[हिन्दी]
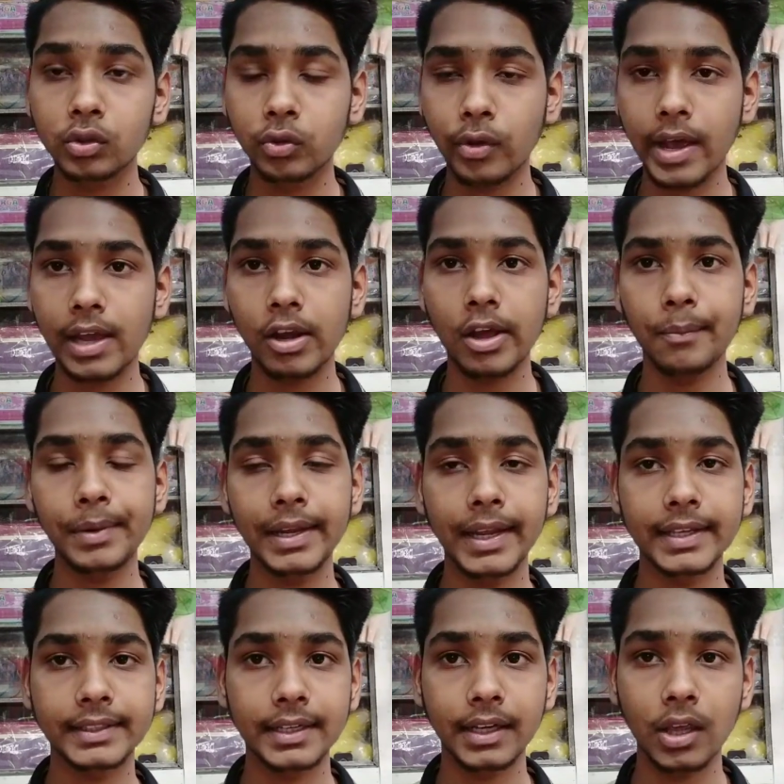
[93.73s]
जो हेलो
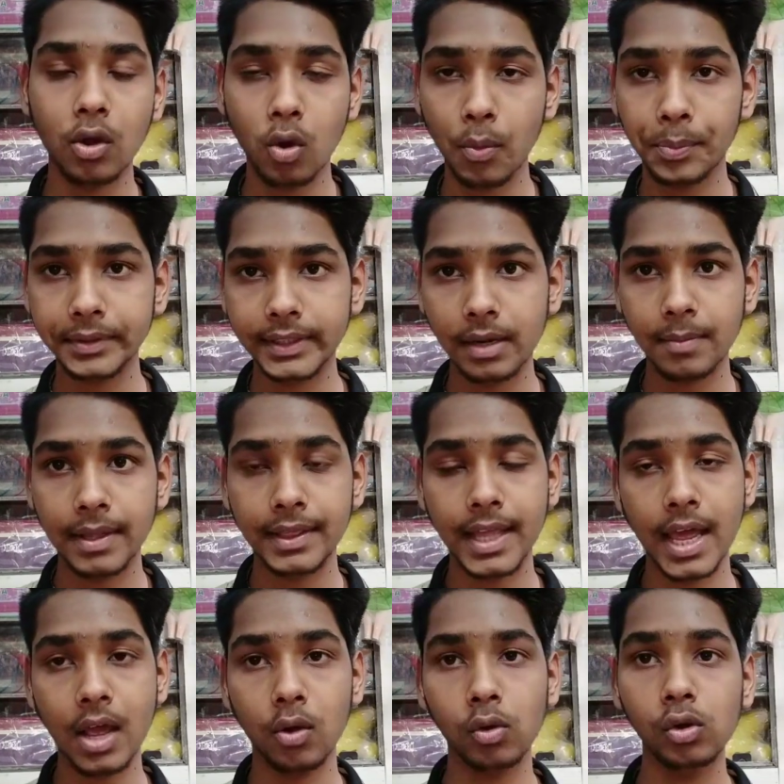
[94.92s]
एप्लीकेशन के ऑफिसल बंदा
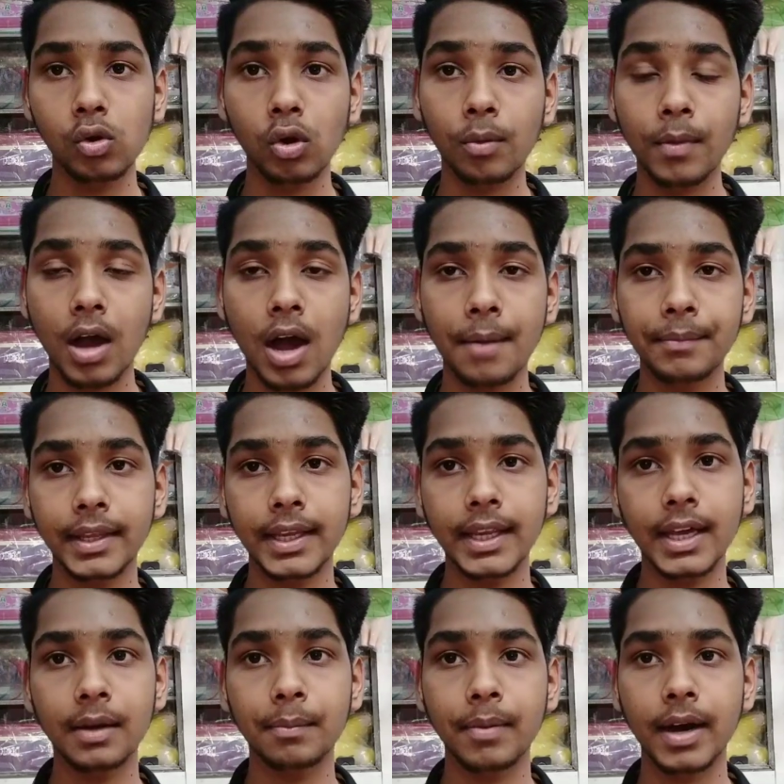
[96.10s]
है उन लोग काम नहीं
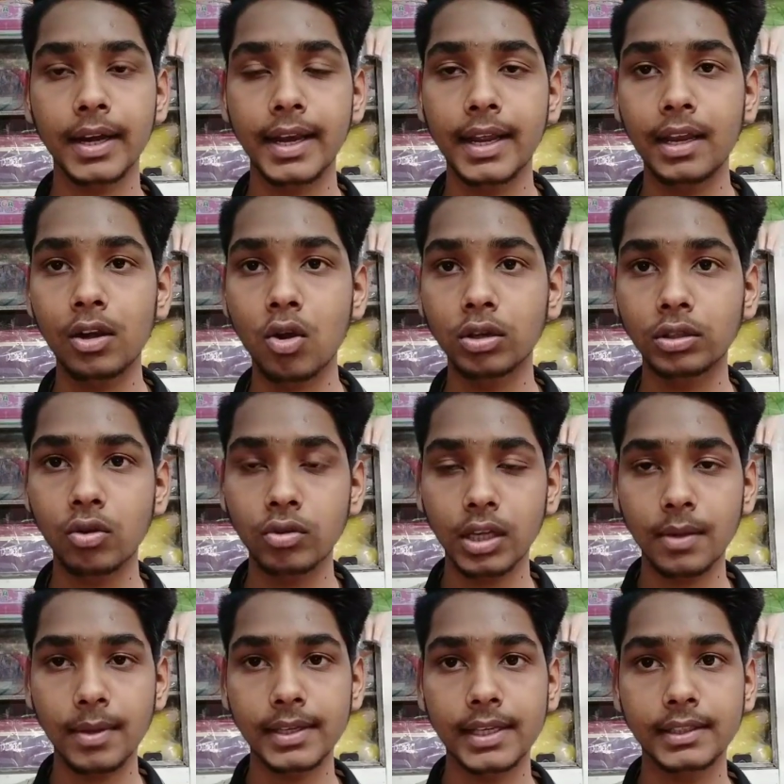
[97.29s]
कर पा रहे हैं लॉकडाउन
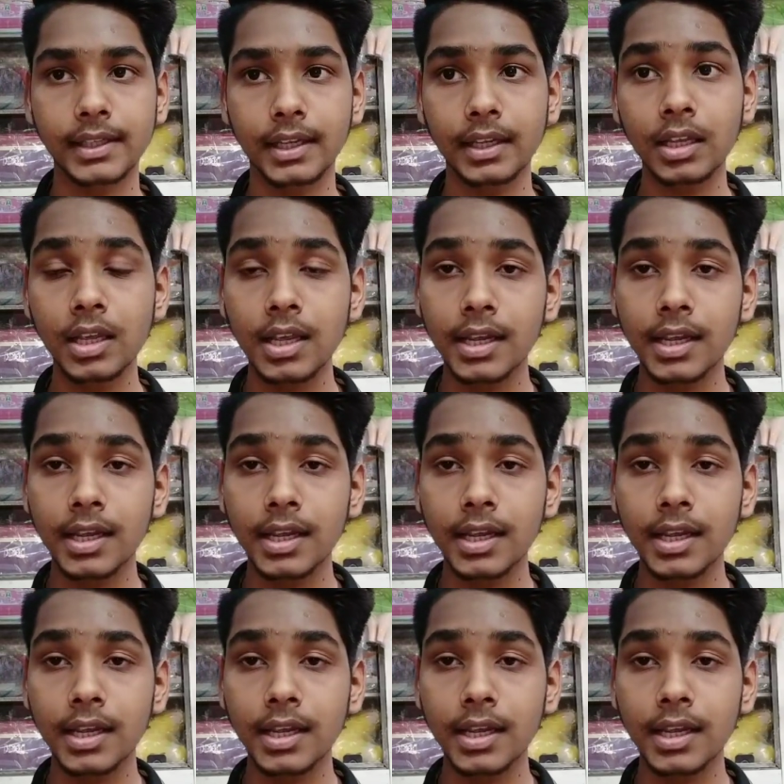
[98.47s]
की वजह से